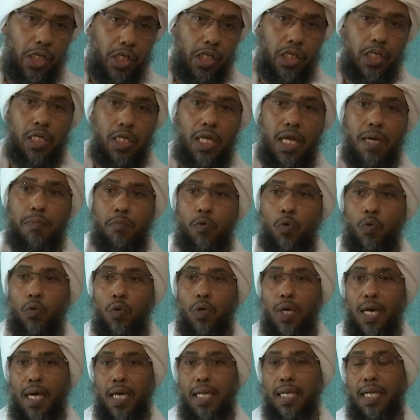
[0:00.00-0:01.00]

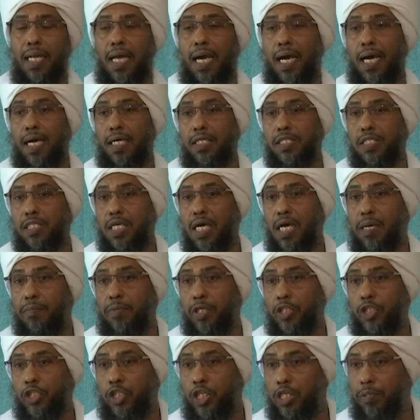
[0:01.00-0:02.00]
اعلموا أن
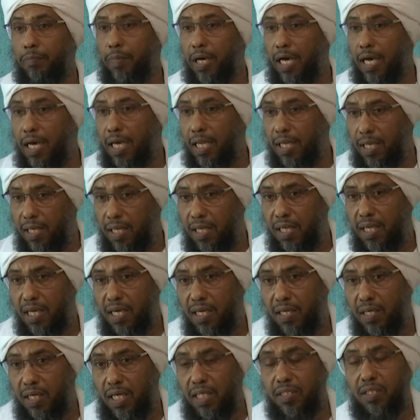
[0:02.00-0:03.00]
أحزاب الشمال
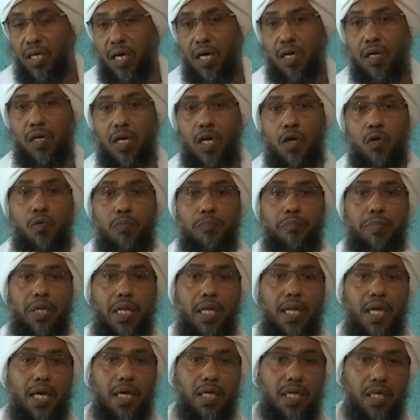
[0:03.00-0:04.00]
قد غرهم
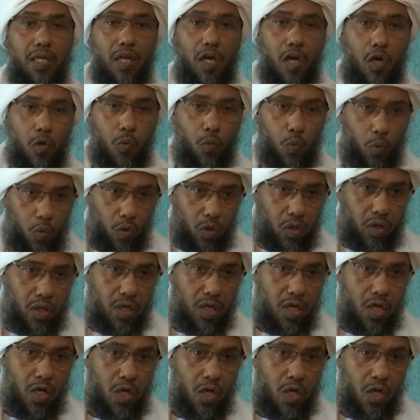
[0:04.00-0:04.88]
بالله الغرور